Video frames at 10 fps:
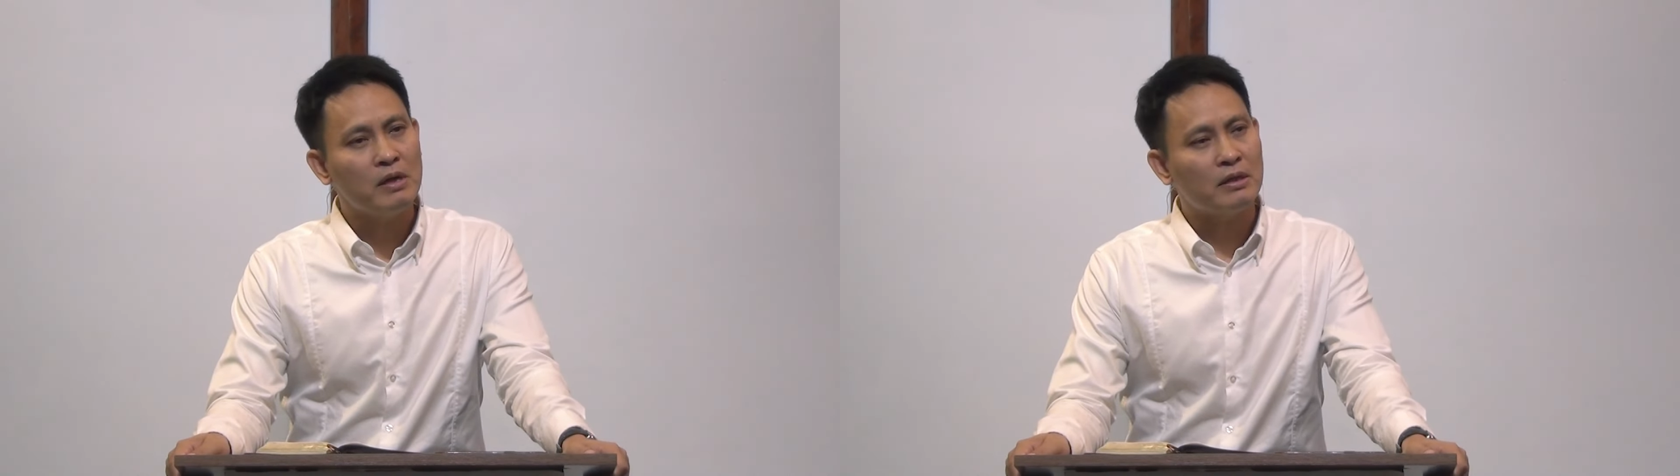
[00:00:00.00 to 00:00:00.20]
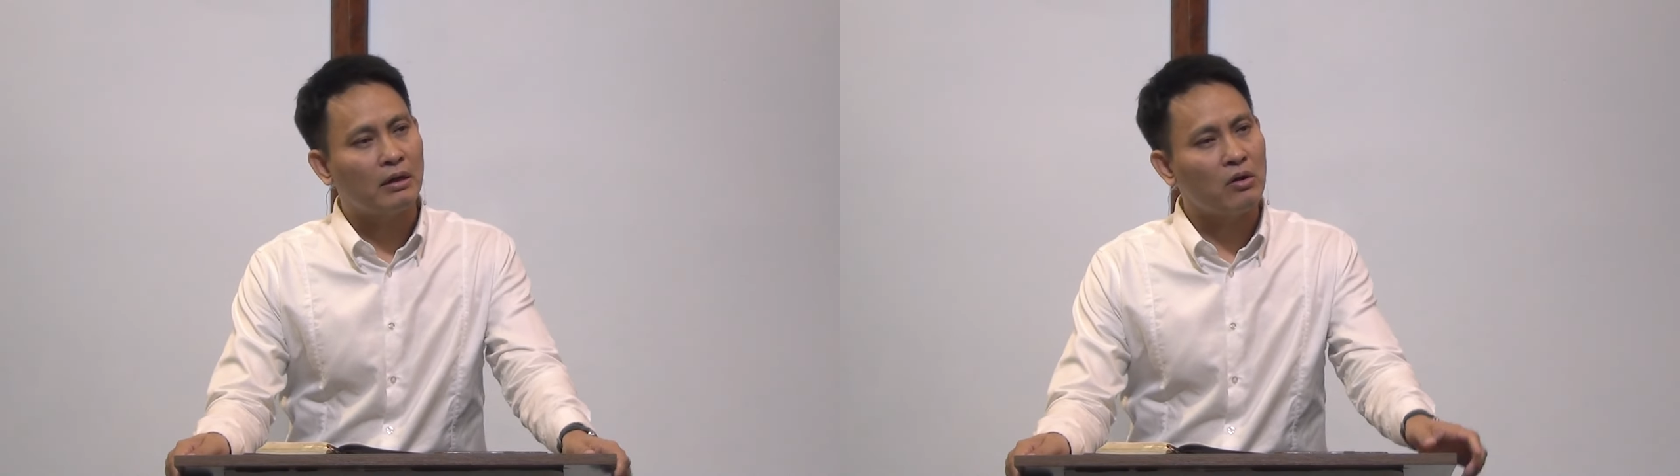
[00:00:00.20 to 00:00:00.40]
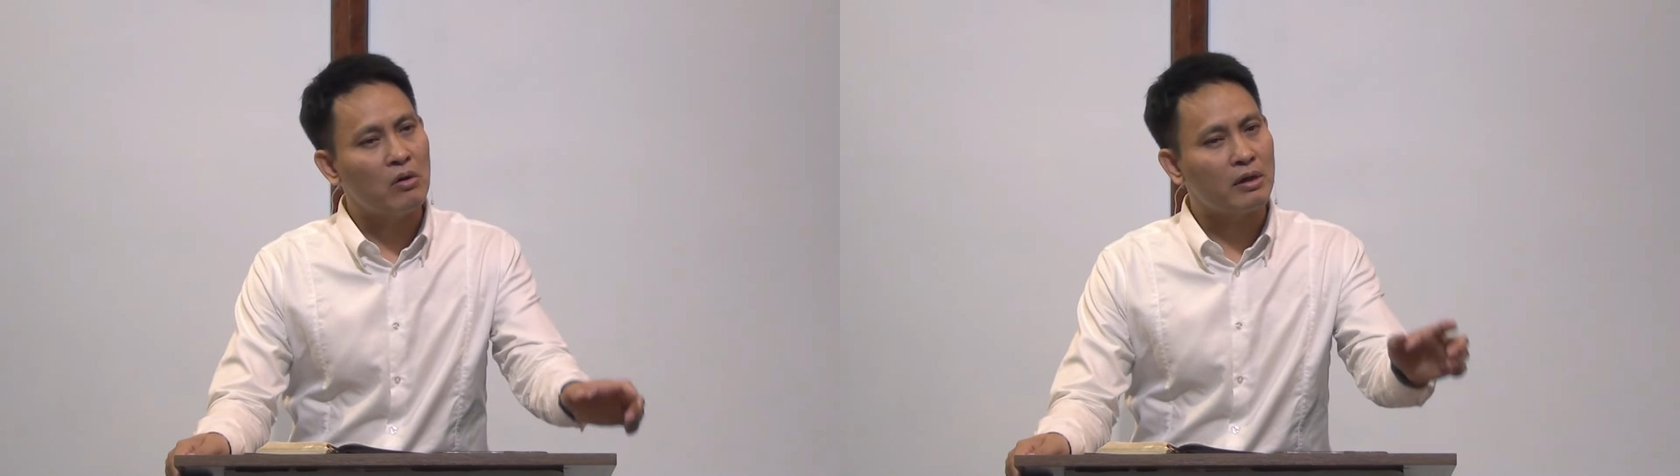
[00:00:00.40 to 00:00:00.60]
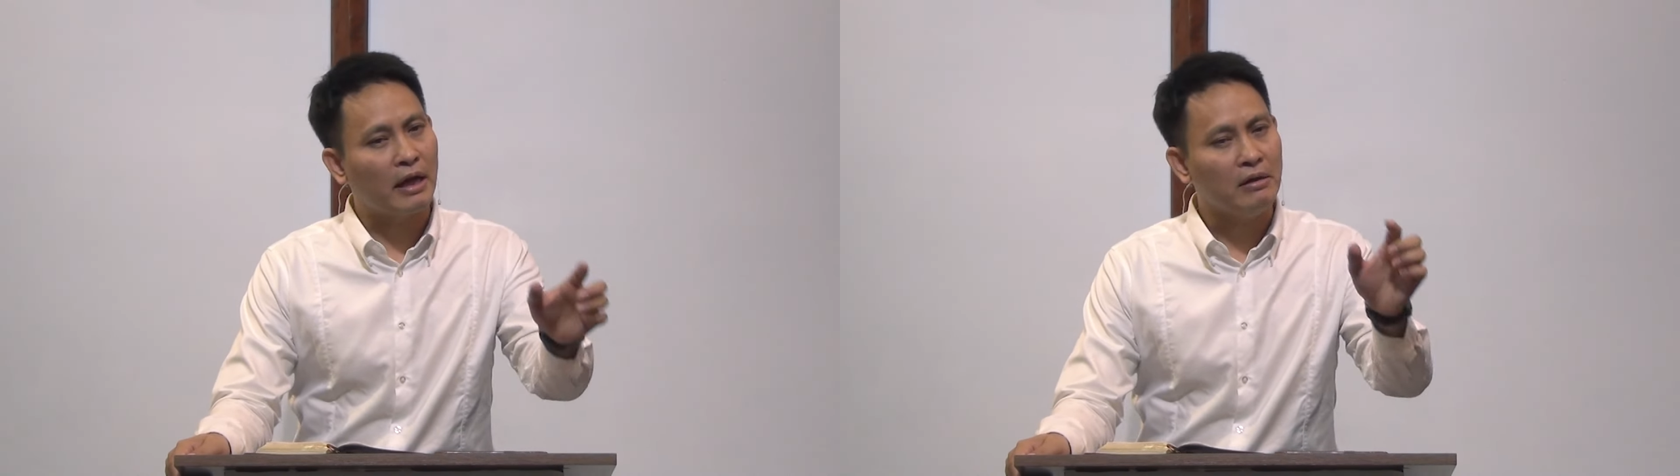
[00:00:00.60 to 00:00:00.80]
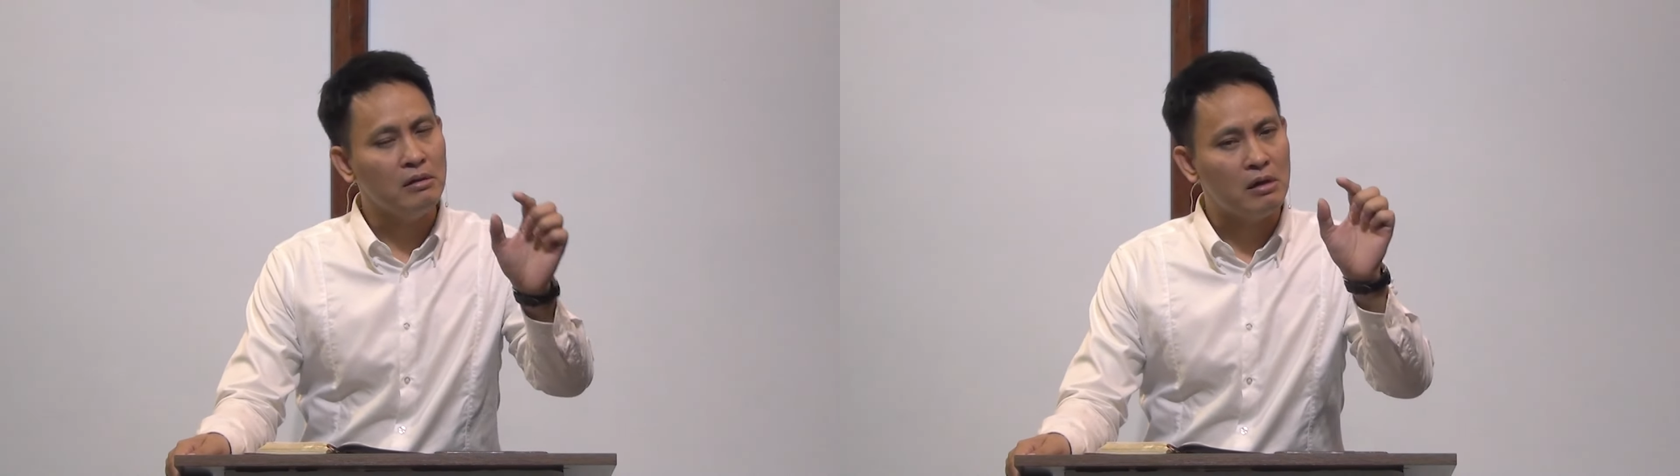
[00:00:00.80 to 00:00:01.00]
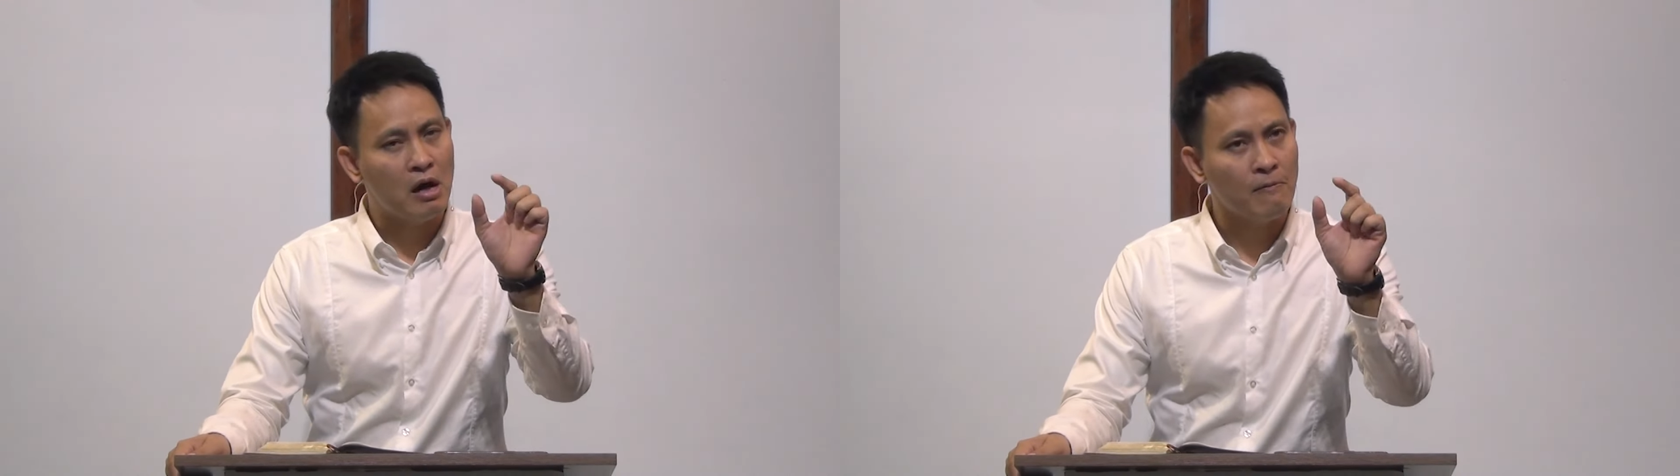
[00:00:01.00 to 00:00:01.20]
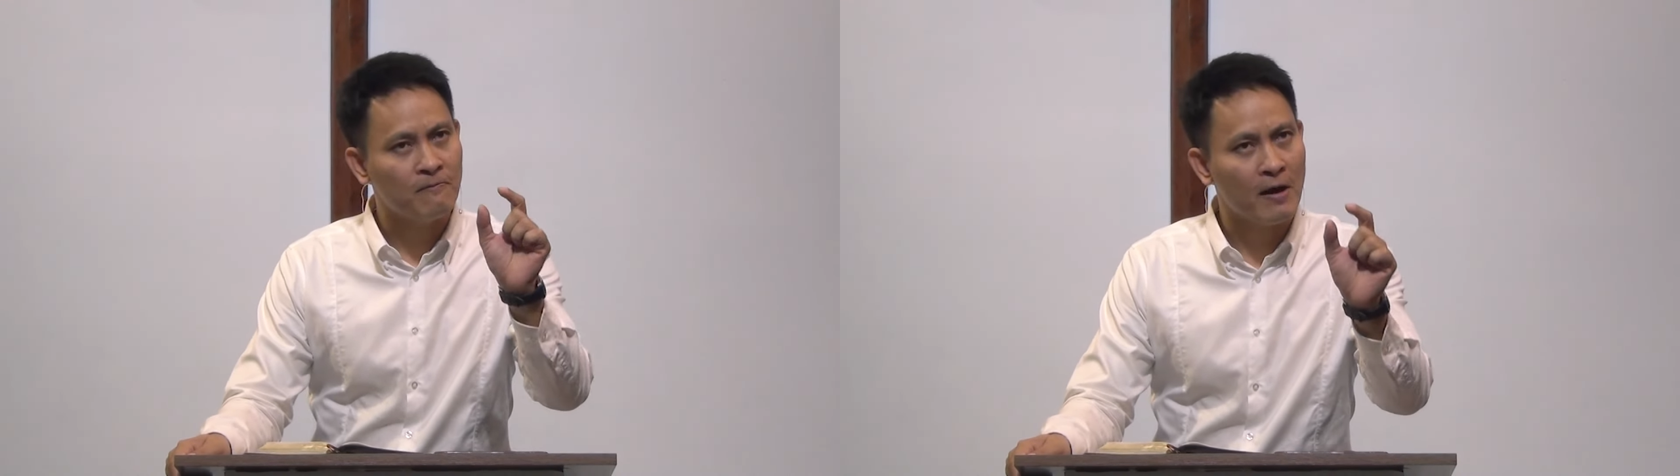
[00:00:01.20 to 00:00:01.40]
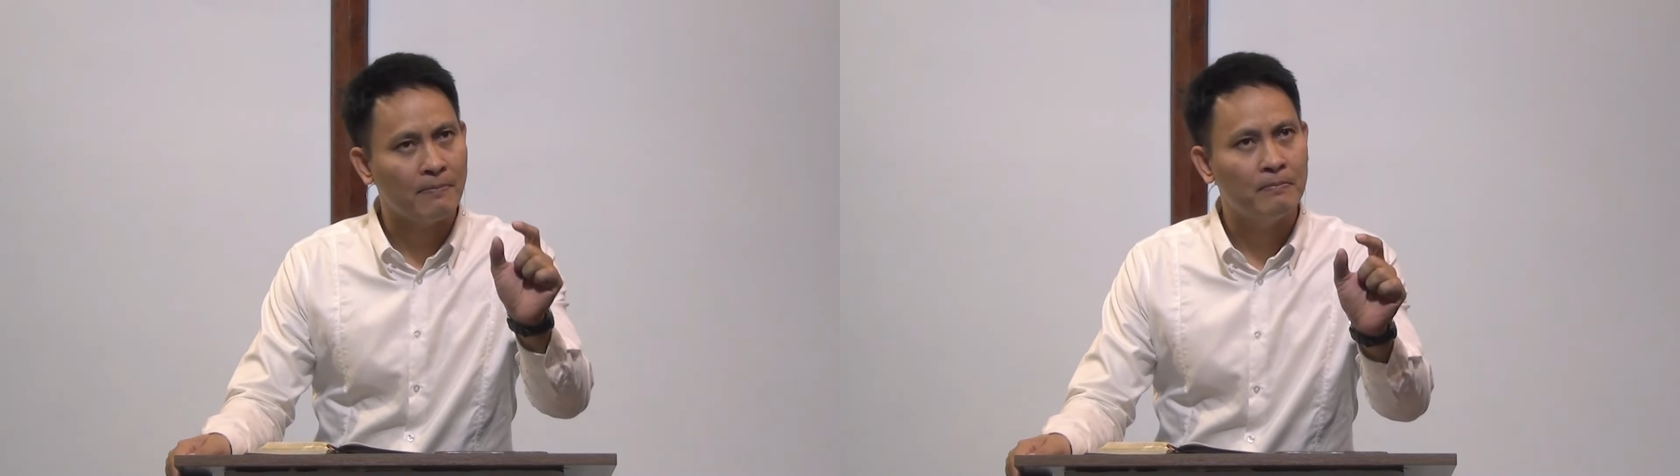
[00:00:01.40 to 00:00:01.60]
người ta không biết rằng đó là cánh
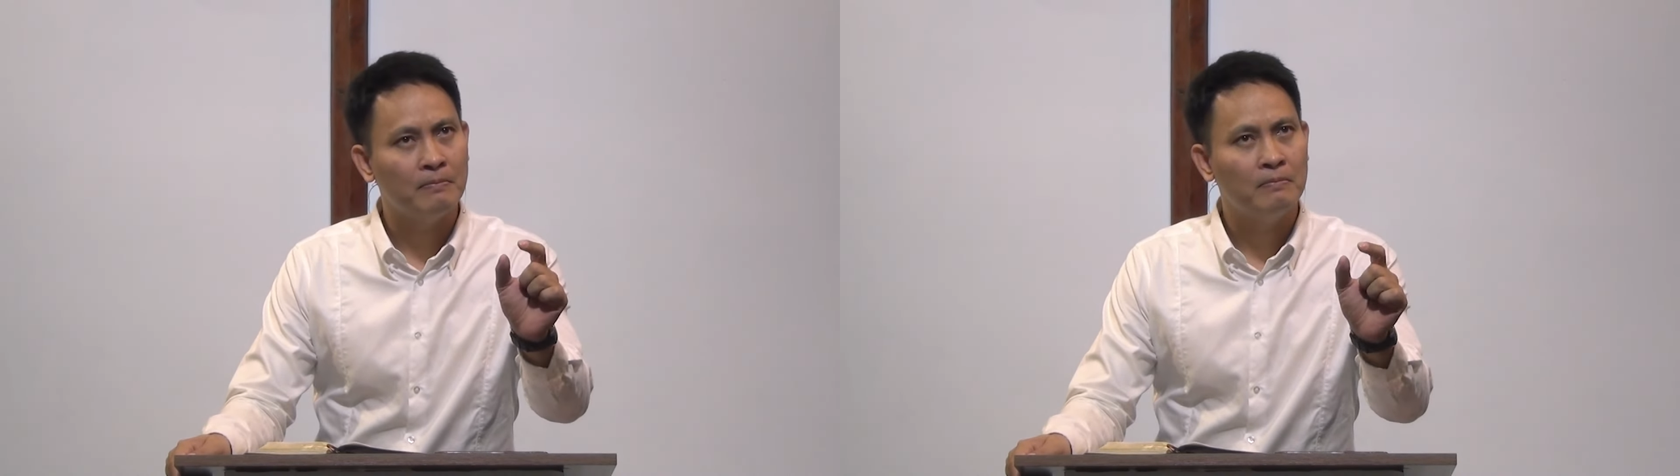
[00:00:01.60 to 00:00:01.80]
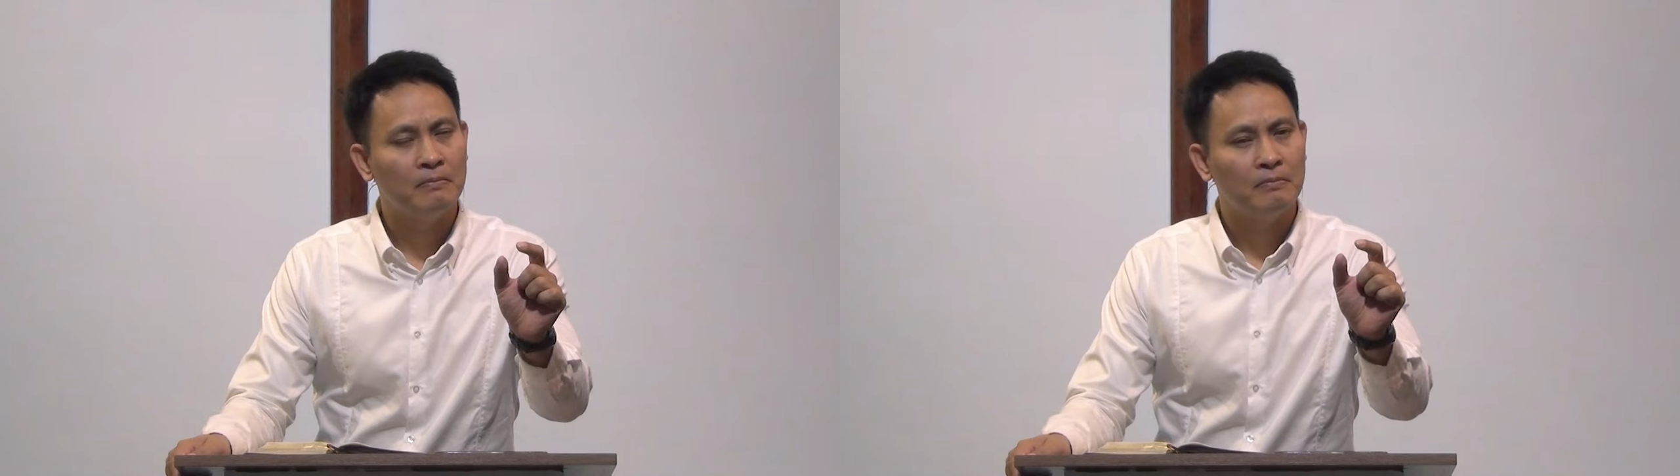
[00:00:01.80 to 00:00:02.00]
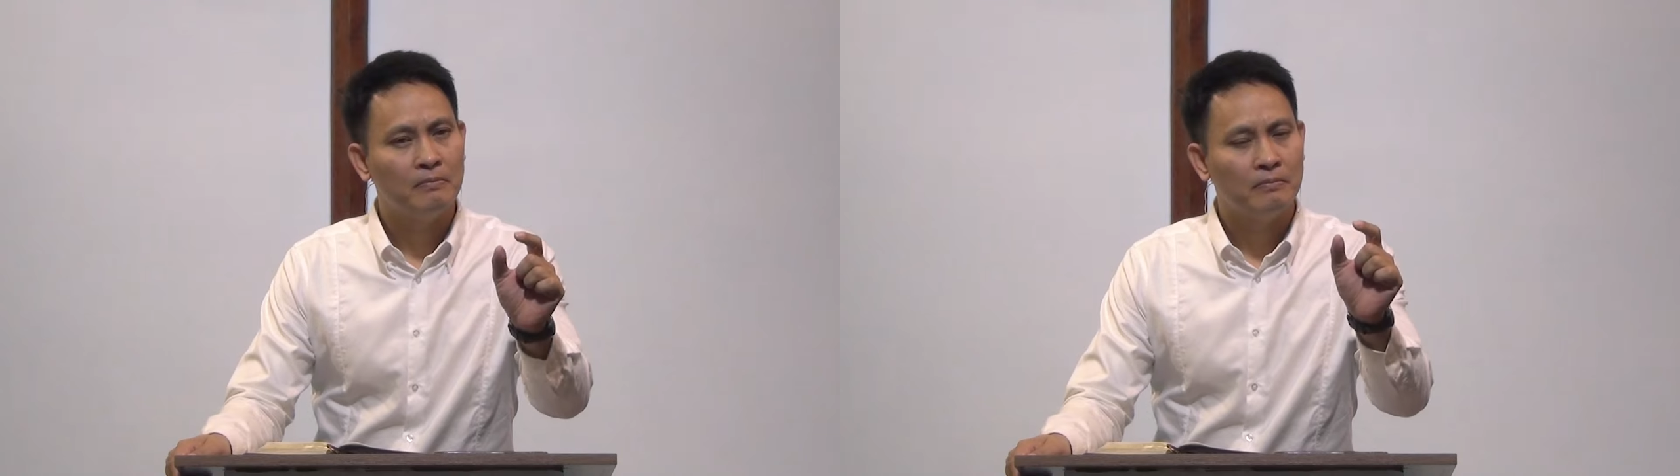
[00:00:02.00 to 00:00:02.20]
cửa hợp pháp